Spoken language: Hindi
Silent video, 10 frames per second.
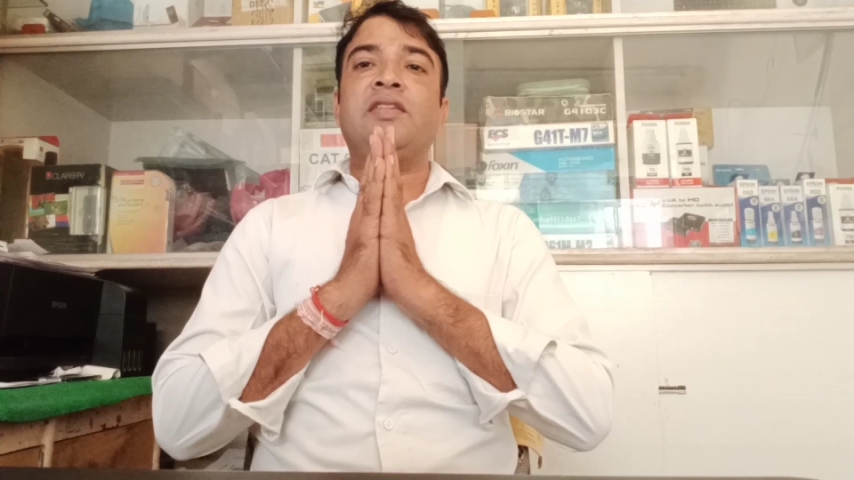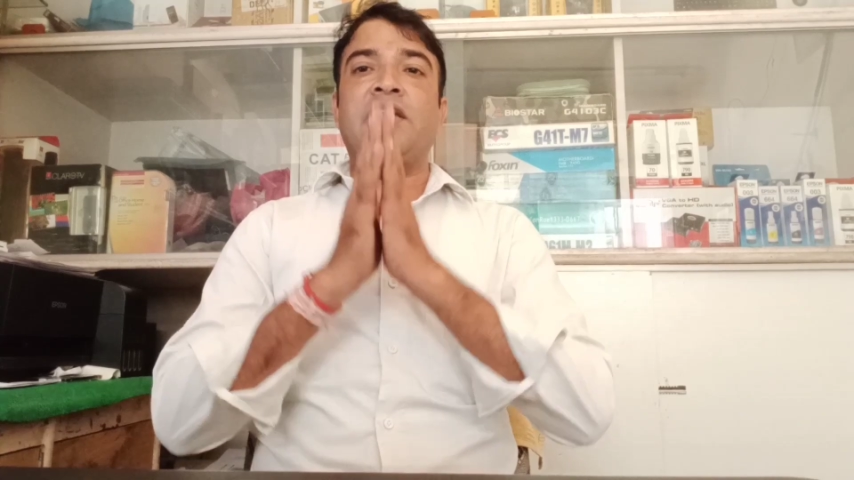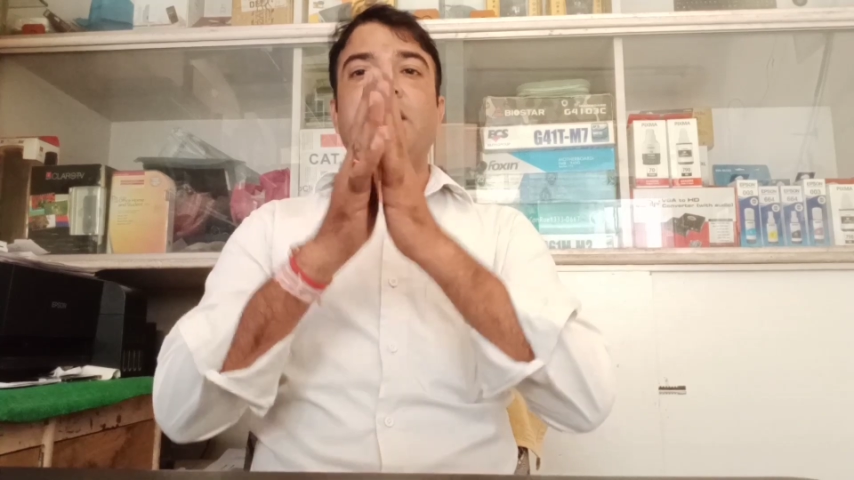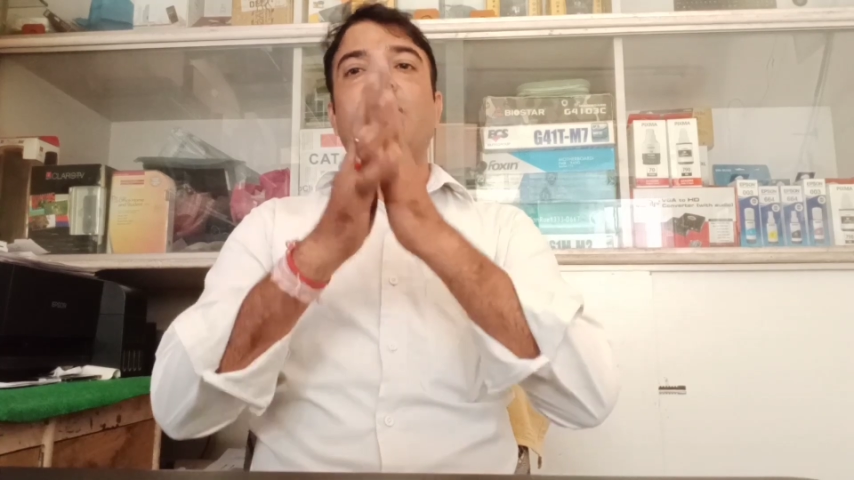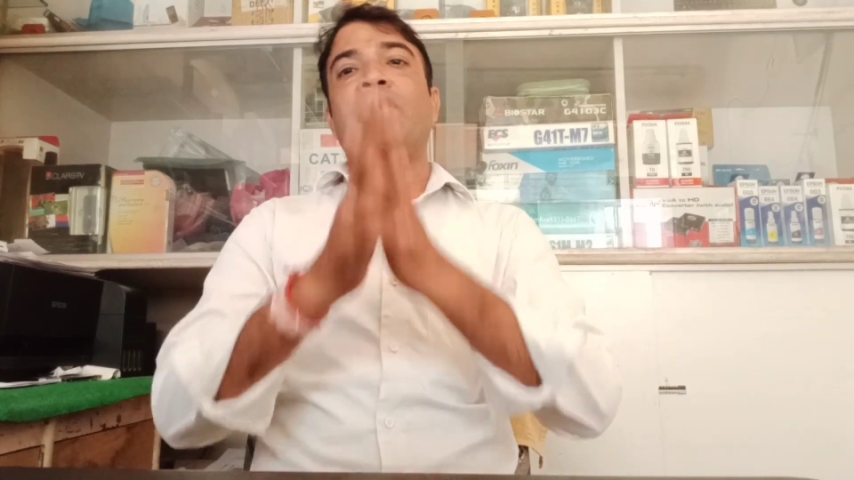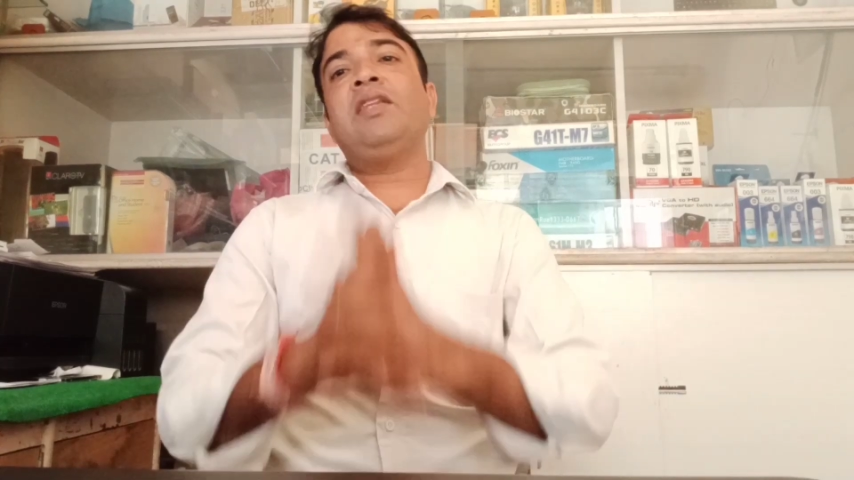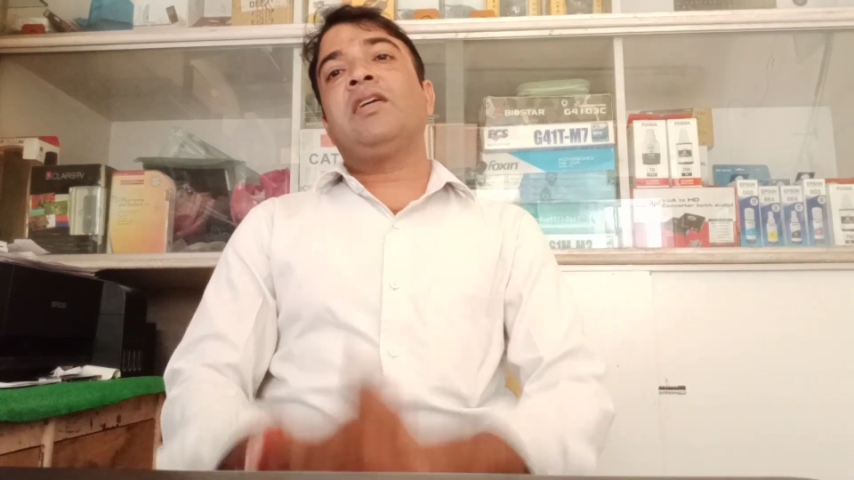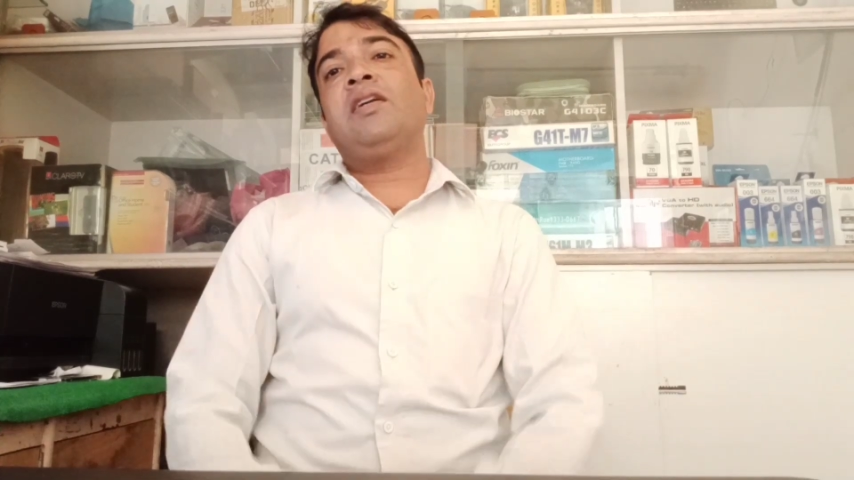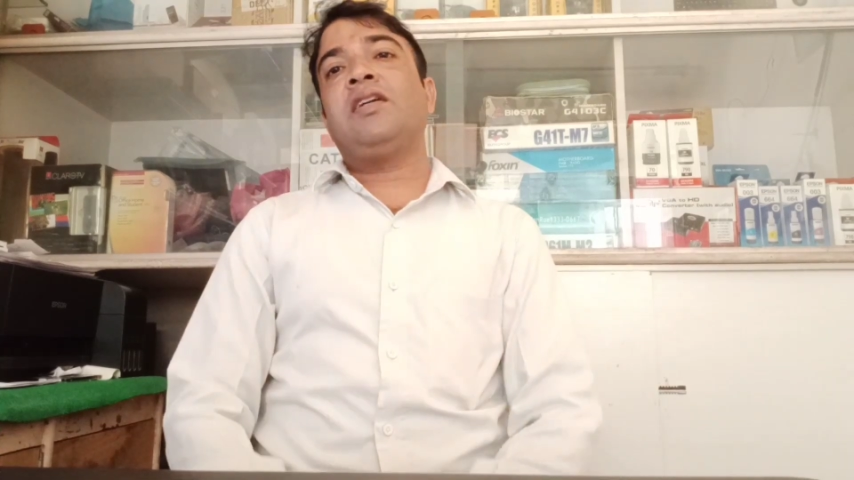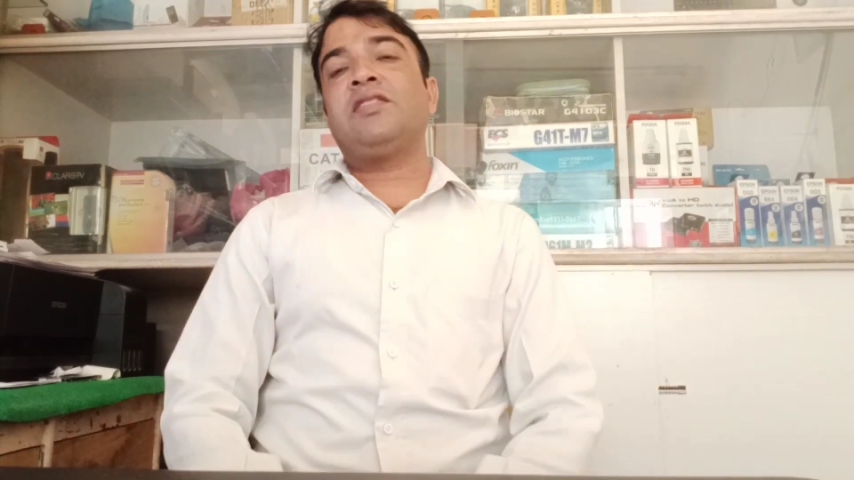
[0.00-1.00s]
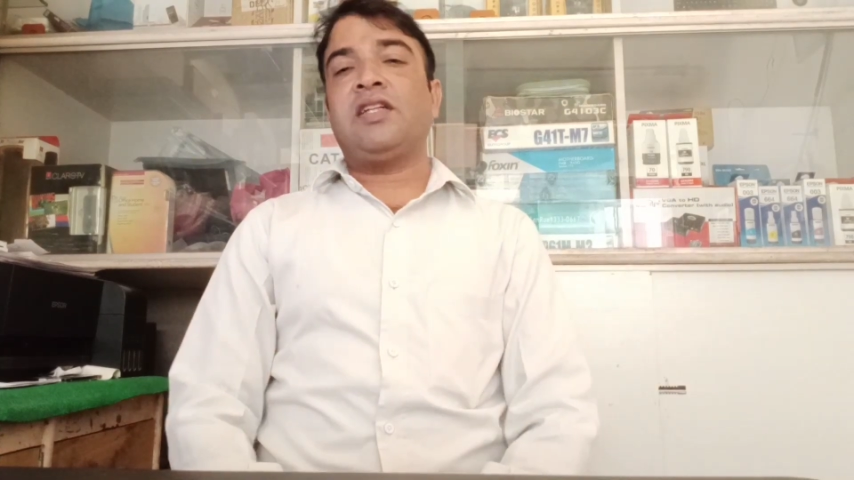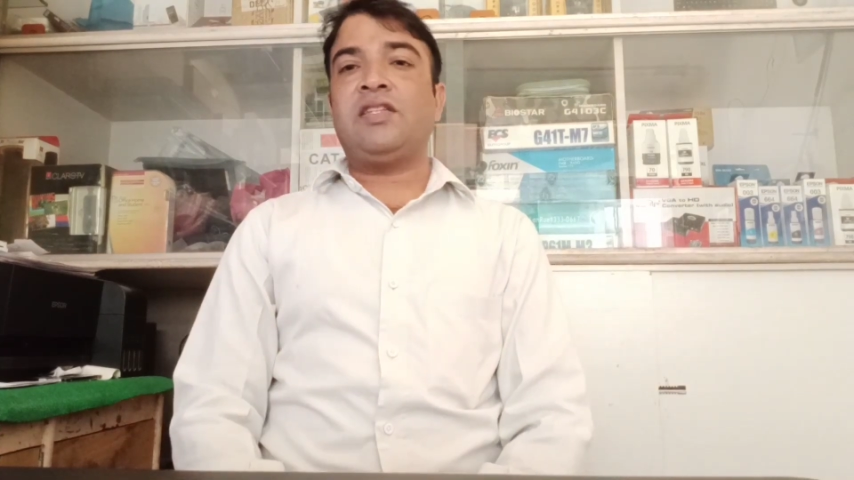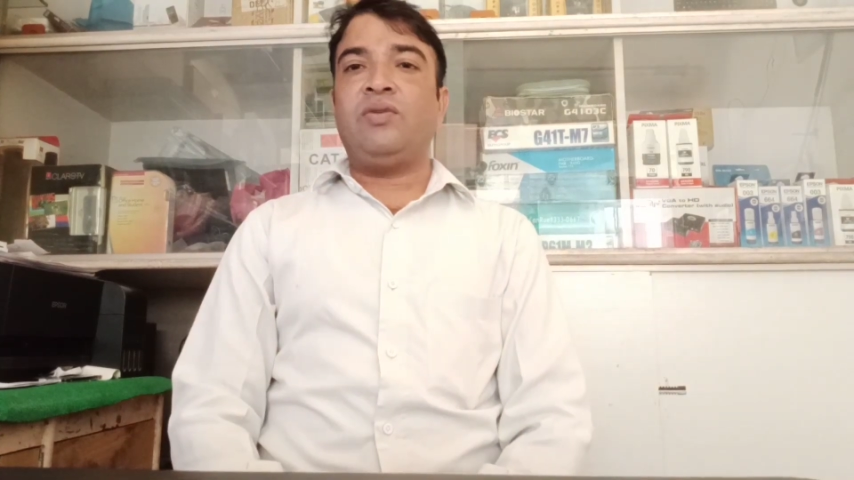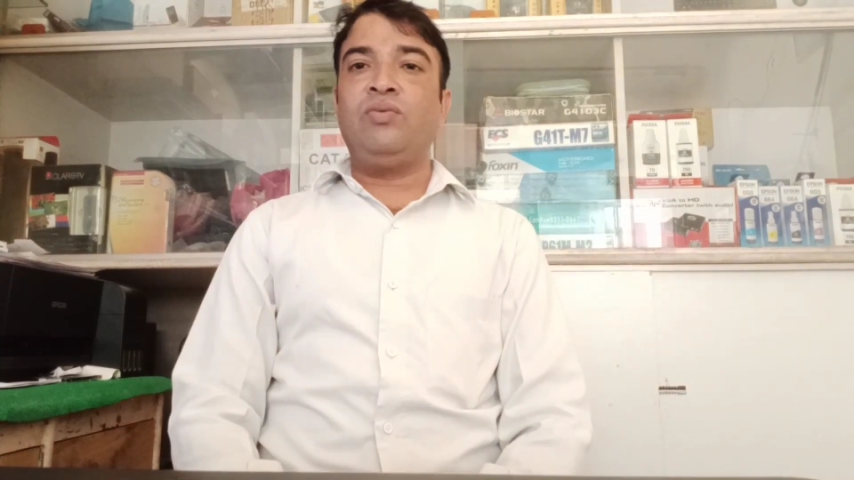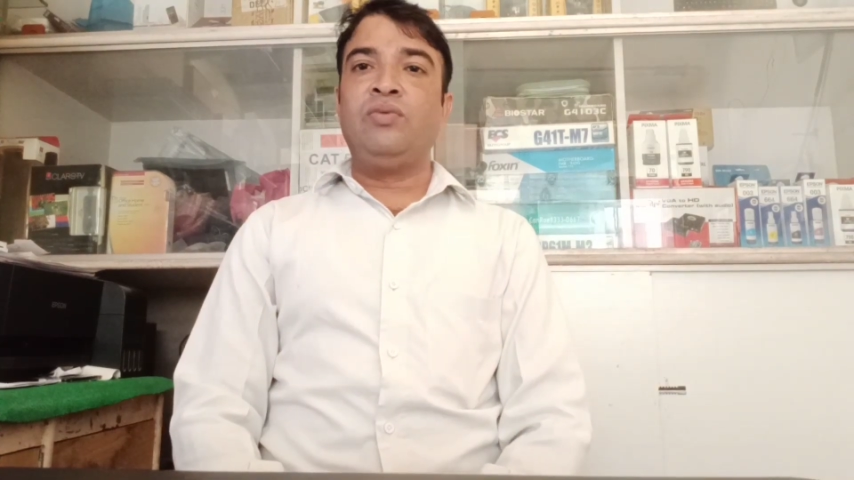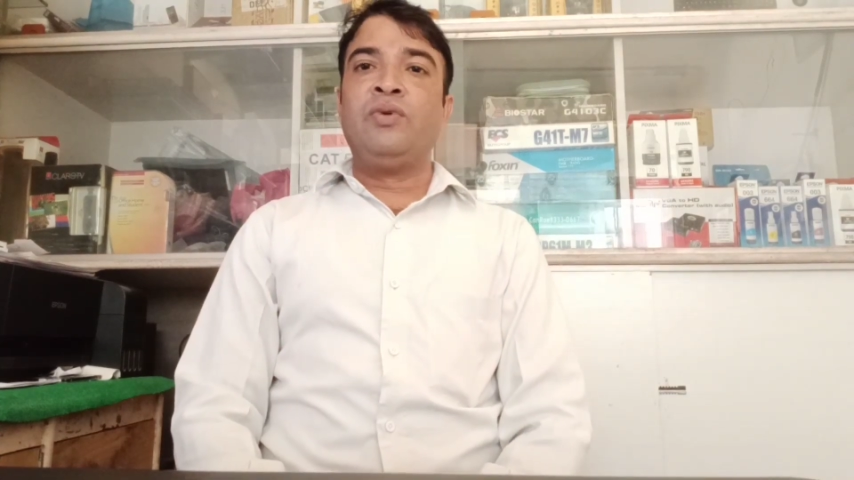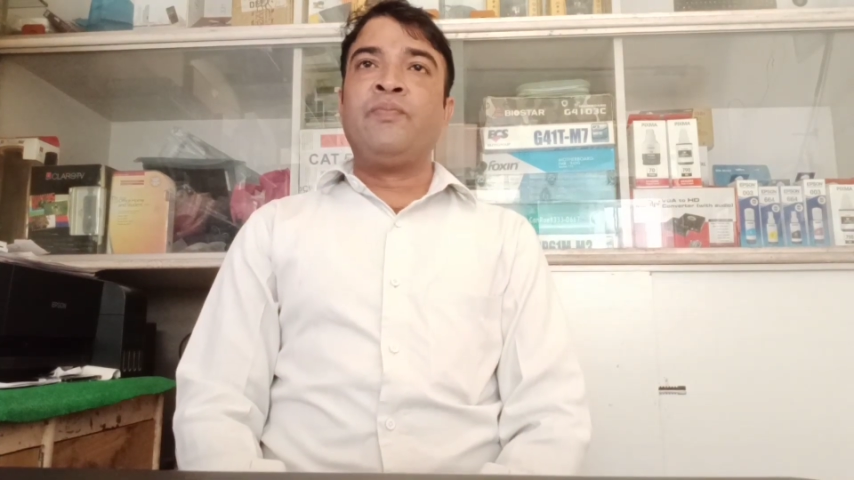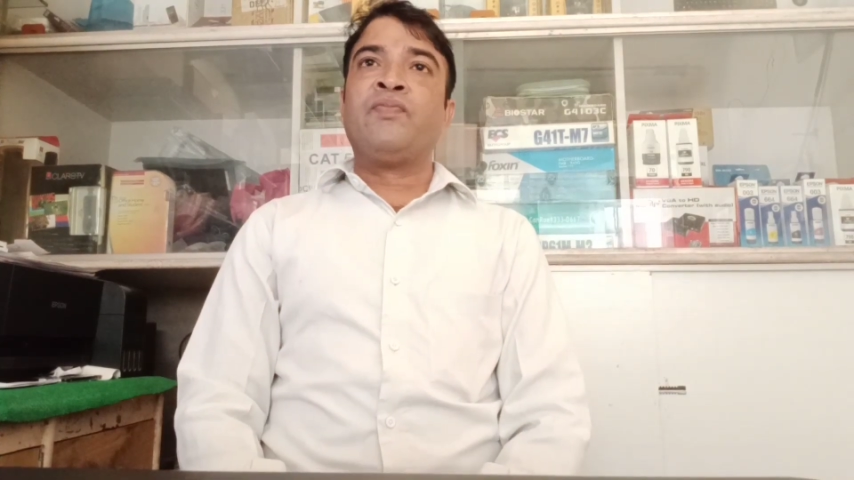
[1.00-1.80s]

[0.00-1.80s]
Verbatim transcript: धन्यवाद करना चाहता हूँ